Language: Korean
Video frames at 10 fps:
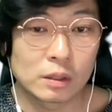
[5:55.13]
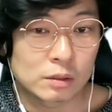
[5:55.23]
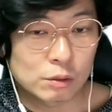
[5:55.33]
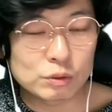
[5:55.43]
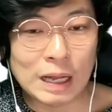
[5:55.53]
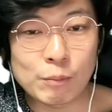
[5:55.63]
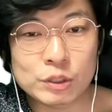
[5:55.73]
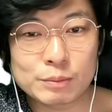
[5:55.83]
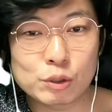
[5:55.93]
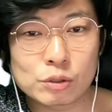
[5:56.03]
그리고
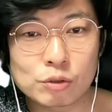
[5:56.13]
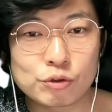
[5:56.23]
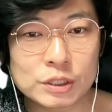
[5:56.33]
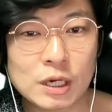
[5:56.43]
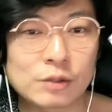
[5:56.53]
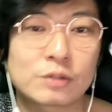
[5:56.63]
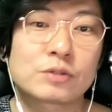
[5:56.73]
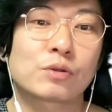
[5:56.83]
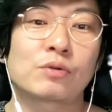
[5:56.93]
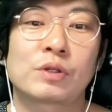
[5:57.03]
나머지 버전은 출시가 안
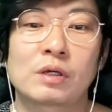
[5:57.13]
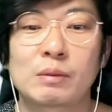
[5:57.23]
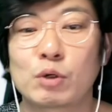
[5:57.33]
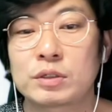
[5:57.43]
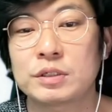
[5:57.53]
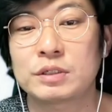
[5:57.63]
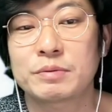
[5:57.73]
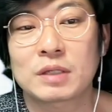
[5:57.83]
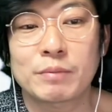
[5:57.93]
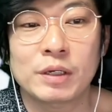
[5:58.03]
됐었는데 이번에
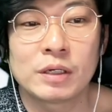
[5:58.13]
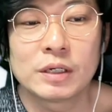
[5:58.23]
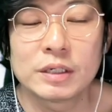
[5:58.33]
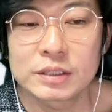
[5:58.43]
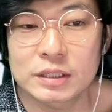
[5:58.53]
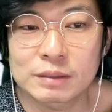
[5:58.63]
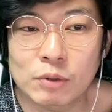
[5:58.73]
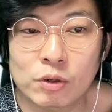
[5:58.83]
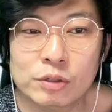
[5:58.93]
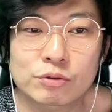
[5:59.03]
73이
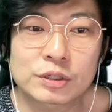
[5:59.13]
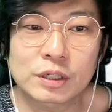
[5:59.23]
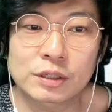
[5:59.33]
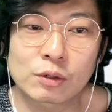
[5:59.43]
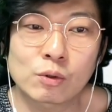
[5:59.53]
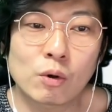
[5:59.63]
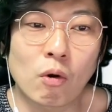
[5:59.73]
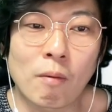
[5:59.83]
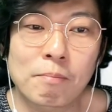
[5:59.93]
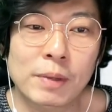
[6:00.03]
슬그머니 출시가 됐고
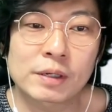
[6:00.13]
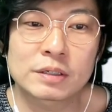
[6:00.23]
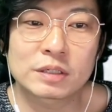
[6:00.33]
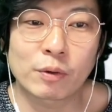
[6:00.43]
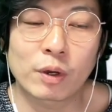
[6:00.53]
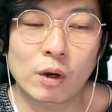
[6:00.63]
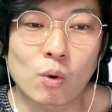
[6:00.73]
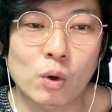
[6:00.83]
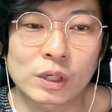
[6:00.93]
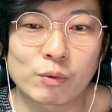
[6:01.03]
언팩을
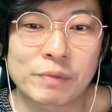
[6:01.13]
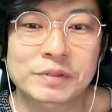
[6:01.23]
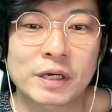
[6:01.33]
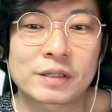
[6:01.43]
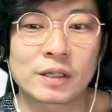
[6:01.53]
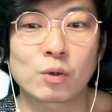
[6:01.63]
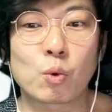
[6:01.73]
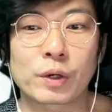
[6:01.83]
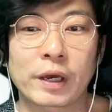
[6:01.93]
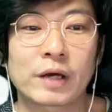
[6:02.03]
제외하고 그냥 웹사이트에
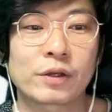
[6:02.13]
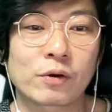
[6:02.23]
공개가 된